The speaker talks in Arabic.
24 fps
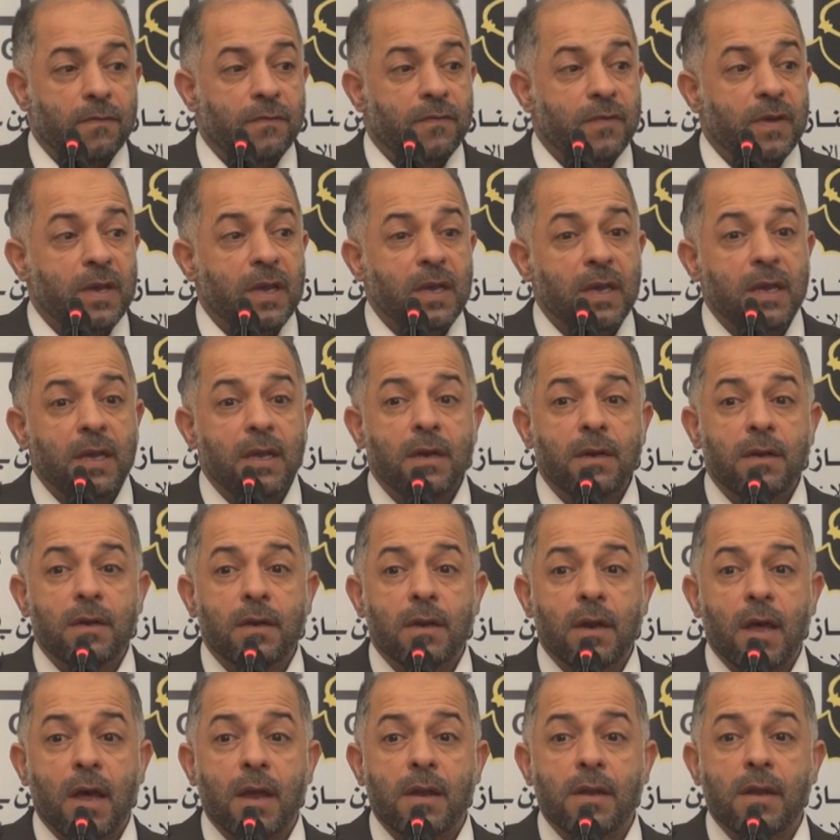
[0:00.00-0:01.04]
في
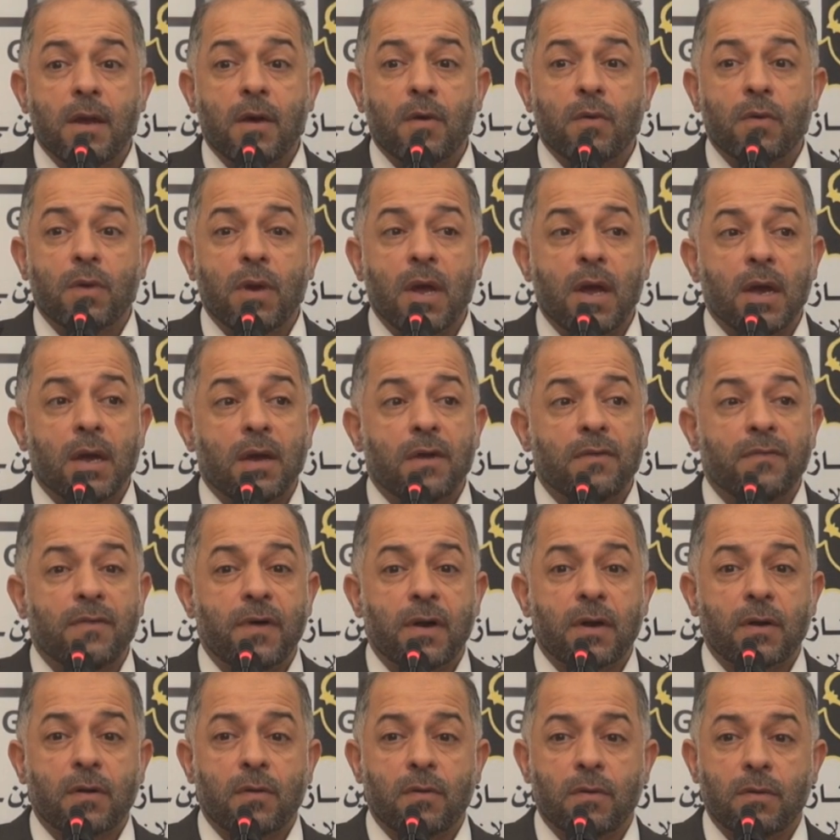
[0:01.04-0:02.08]
حين أن هناك
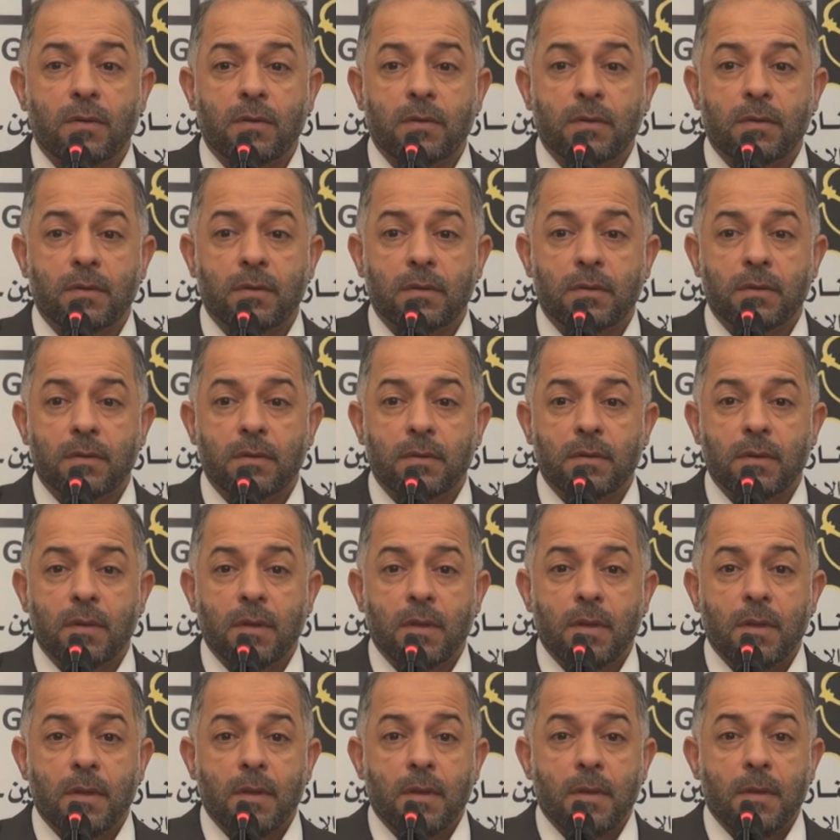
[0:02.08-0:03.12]
فرق
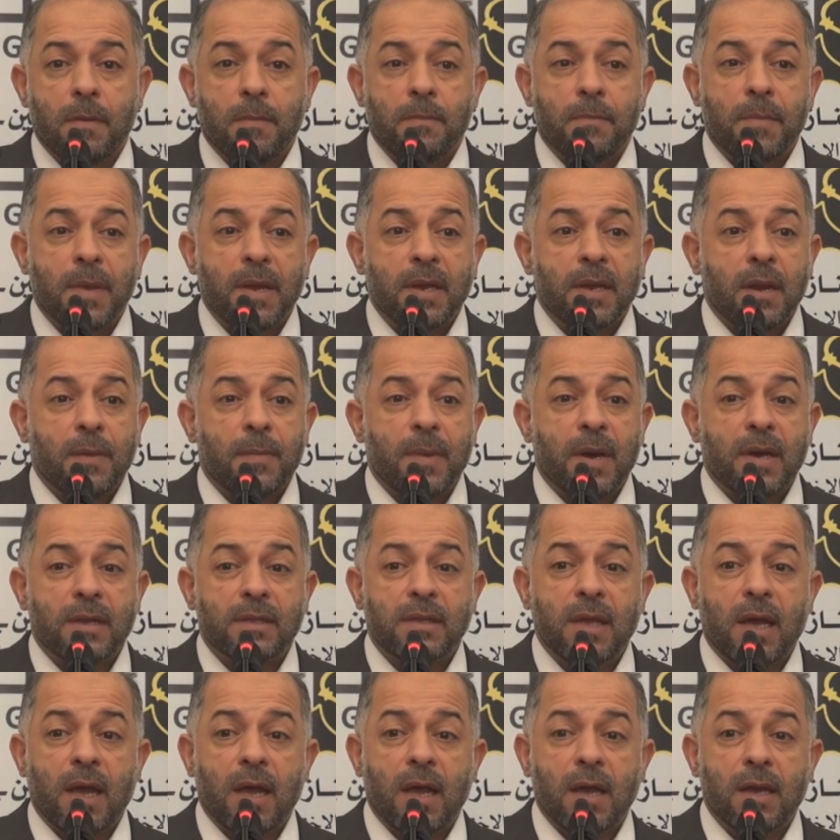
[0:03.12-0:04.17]
بين ما
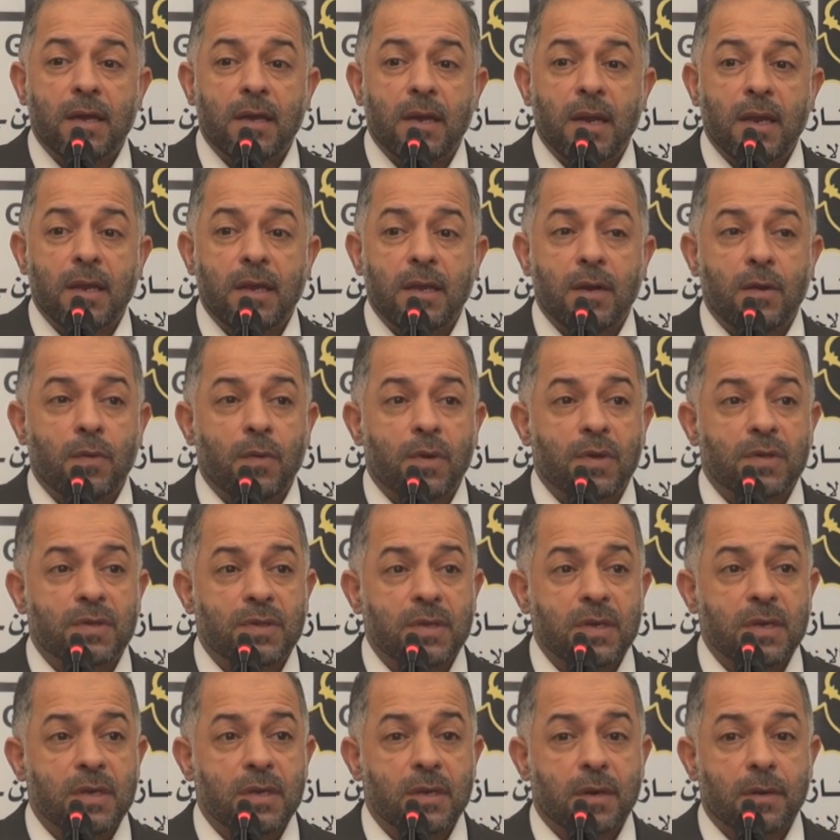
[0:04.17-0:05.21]
دعا إليه
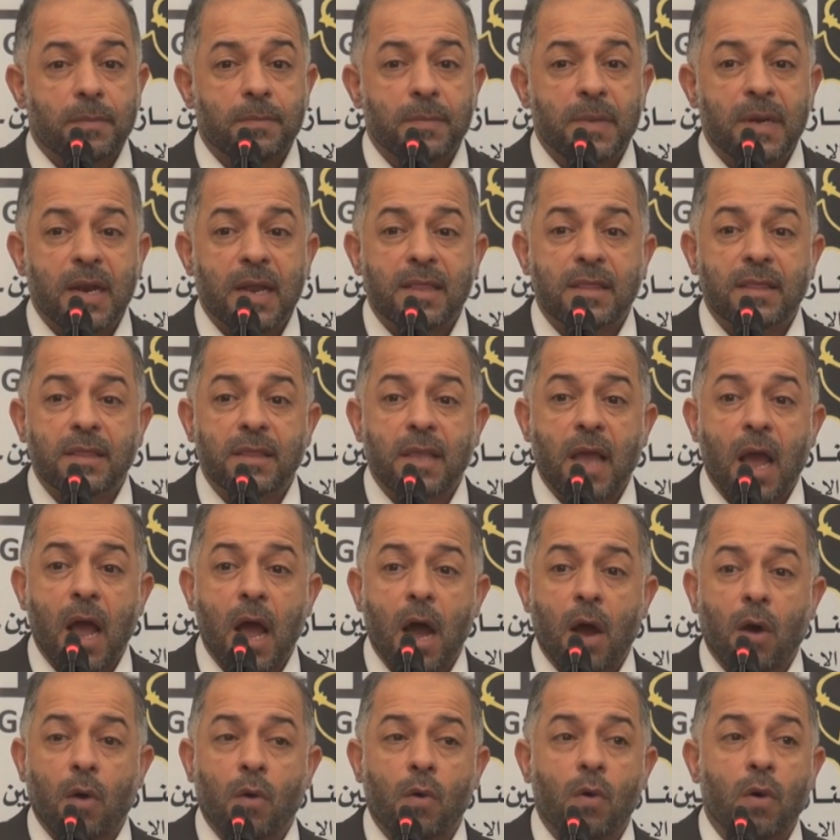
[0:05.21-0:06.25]
الوزير من
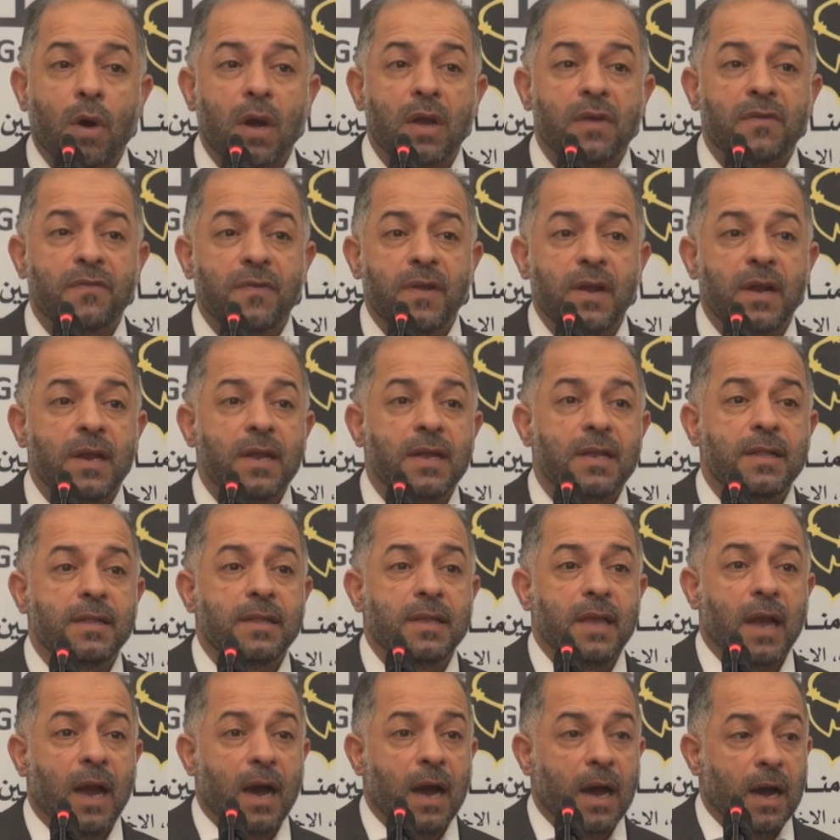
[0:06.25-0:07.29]
التحقق في
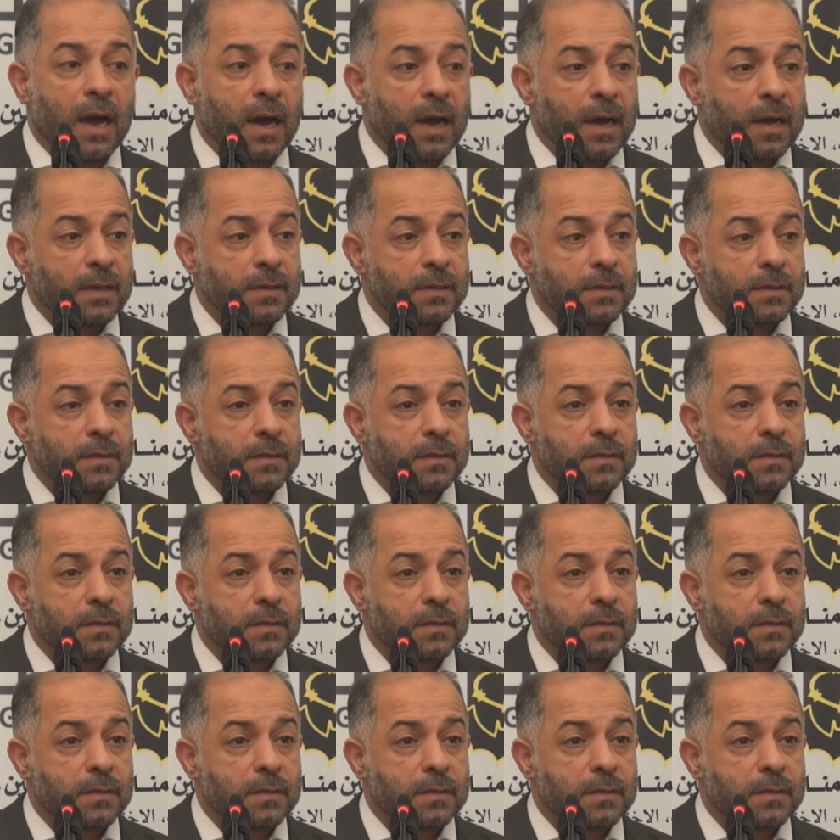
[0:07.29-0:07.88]
الادعاءات